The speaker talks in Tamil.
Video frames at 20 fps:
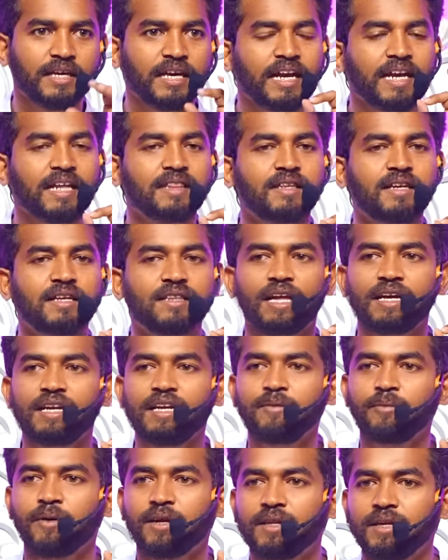கிணத்துல
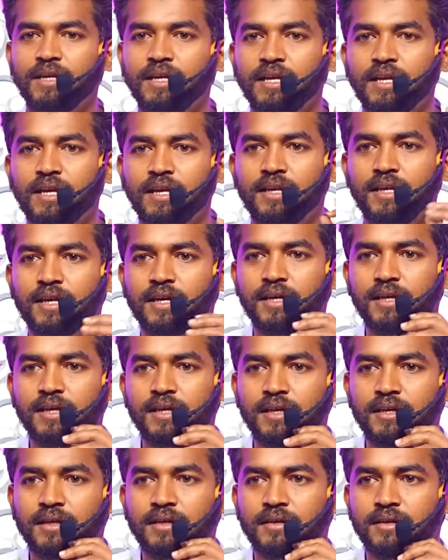தண்ணி பாத்திருக்கீங்களா இல்லையா நீங்க
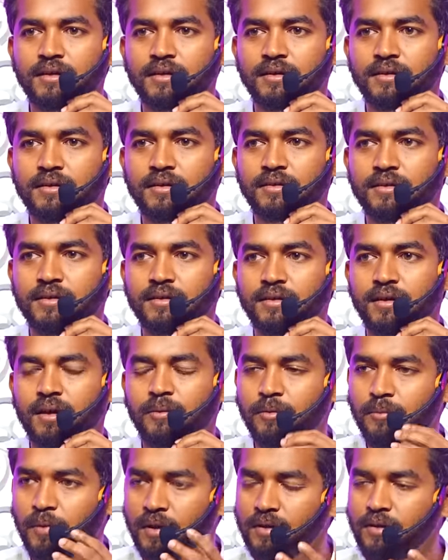
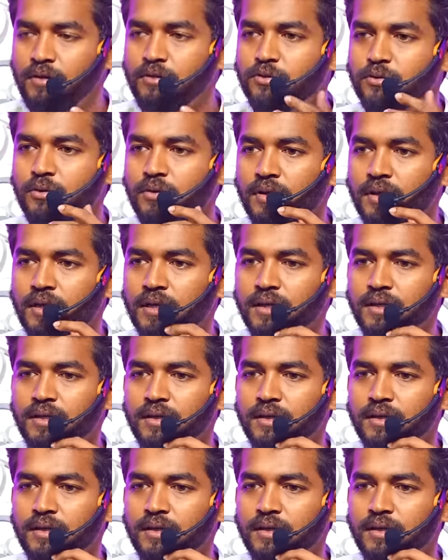அப்ப பதில் சொல்லுங்க